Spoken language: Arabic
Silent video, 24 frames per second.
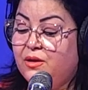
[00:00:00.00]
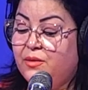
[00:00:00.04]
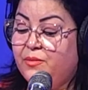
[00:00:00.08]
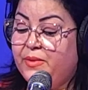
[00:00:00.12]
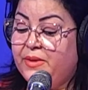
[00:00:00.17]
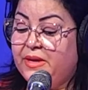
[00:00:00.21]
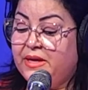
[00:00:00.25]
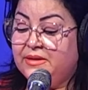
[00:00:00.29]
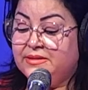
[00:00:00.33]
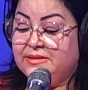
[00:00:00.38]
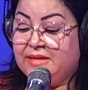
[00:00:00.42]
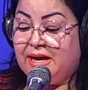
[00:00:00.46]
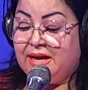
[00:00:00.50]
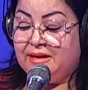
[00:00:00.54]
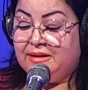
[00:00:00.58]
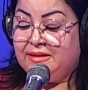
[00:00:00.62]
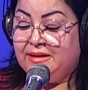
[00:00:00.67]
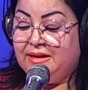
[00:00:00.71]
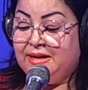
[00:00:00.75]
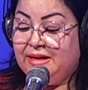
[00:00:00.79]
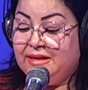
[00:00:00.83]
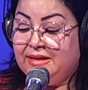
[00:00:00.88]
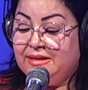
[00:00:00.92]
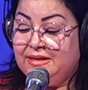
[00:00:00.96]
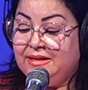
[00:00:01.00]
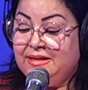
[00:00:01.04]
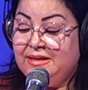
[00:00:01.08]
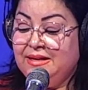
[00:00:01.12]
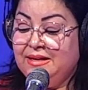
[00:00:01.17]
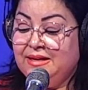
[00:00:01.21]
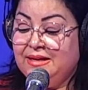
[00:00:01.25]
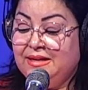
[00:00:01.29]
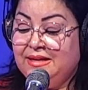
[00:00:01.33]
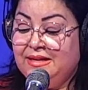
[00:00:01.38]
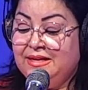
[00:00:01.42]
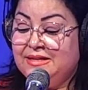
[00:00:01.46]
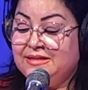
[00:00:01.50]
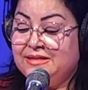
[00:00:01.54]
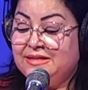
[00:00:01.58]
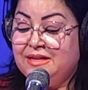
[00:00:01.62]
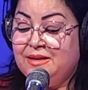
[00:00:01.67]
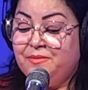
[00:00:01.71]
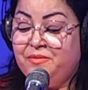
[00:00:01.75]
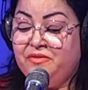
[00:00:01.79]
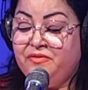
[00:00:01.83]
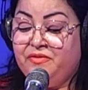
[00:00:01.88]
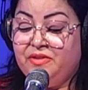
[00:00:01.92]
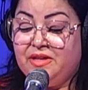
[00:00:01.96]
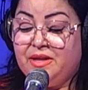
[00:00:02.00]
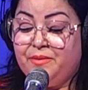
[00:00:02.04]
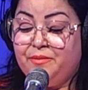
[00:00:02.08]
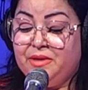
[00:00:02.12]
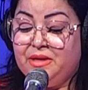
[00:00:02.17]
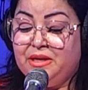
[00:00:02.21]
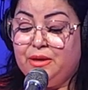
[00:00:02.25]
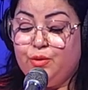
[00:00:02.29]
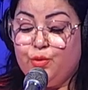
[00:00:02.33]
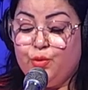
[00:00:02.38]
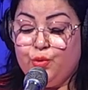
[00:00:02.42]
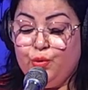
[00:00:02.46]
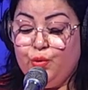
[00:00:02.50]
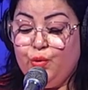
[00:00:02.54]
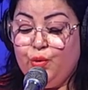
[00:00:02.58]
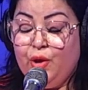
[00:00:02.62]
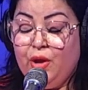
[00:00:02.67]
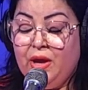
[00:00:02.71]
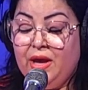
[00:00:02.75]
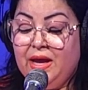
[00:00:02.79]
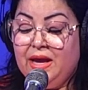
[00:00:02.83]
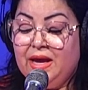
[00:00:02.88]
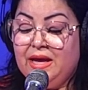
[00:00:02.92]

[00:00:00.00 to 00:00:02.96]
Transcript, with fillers: باهي لصحه العينين غني زاده بالفيتامين او e.